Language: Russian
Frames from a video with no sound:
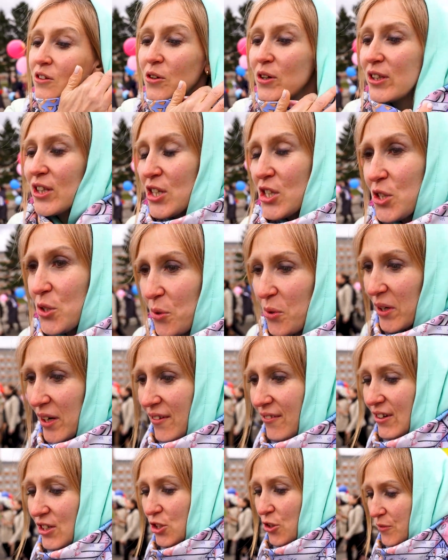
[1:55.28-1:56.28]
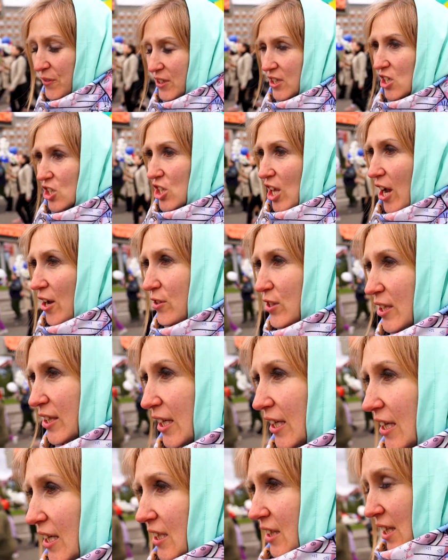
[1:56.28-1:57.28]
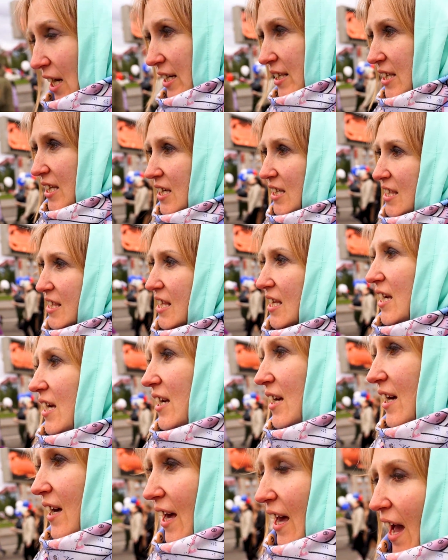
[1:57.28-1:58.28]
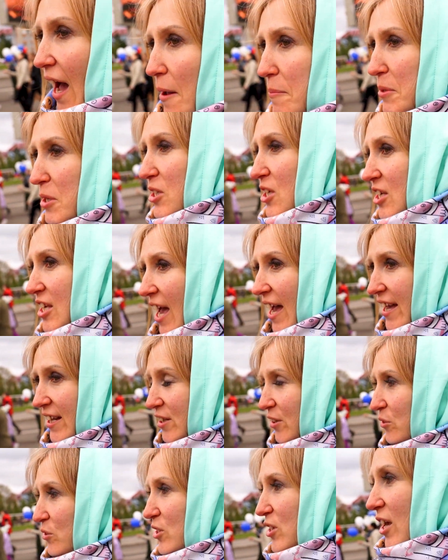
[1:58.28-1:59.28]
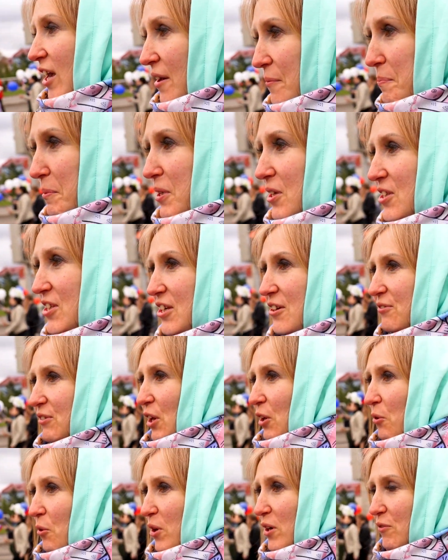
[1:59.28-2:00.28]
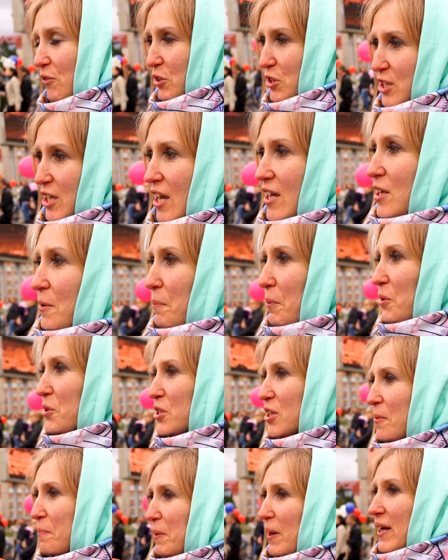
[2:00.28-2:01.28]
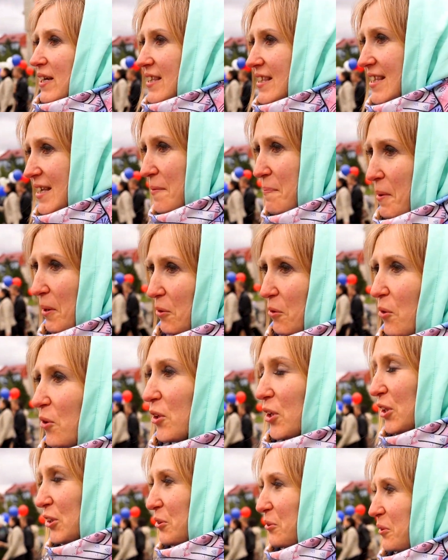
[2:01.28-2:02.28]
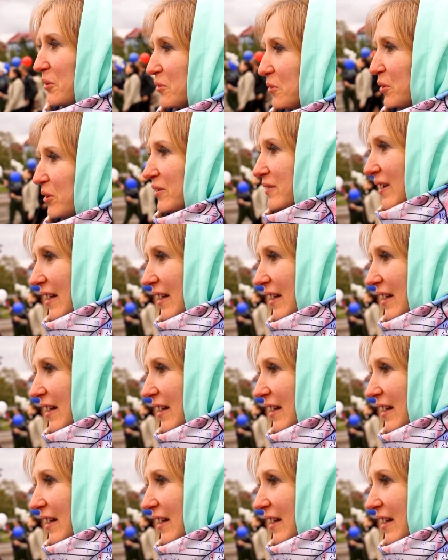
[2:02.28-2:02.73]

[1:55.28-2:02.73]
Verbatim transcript: Ну, это здорово, что возрождаются такие традиции, объединяет людей прийти в такой вот день и просто пройти по городу. Ну,